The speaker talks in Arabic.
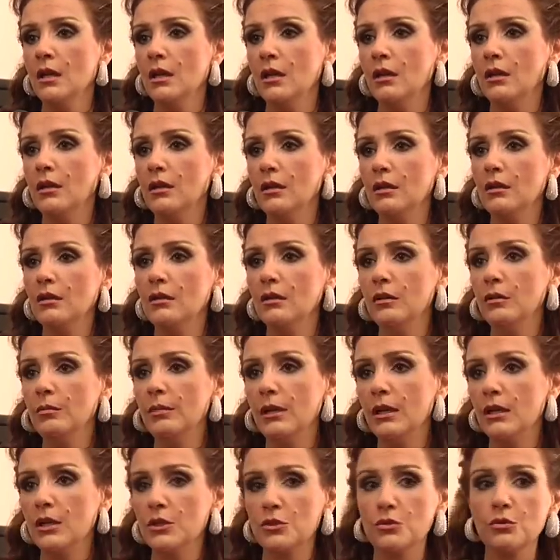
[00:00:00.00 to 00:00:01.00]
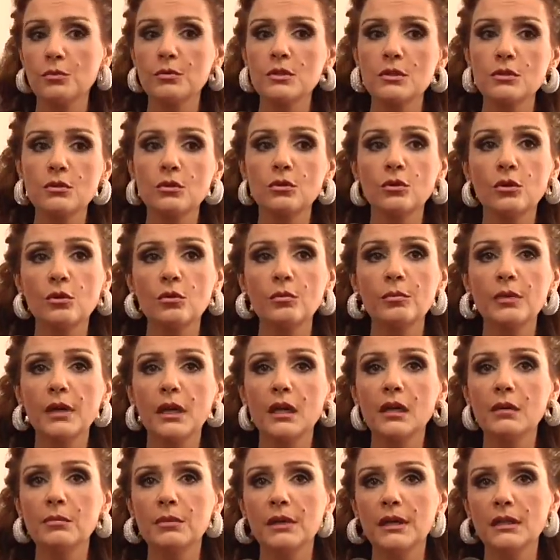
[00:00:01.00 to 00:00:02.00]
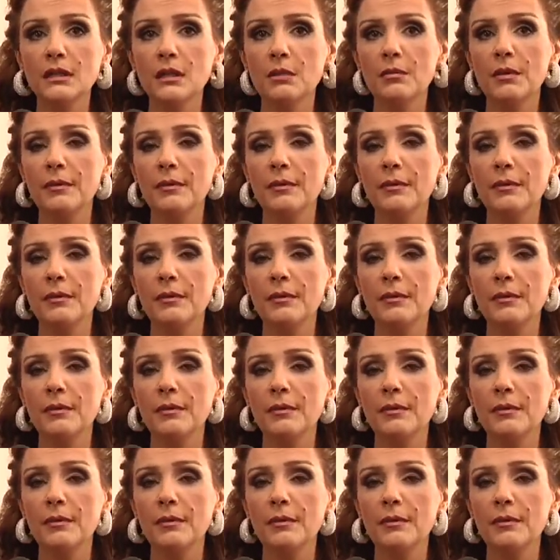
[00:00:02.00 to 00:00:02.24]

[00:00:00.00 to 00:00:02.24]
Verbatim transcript: آه، بلشوا بس انه بالبانيا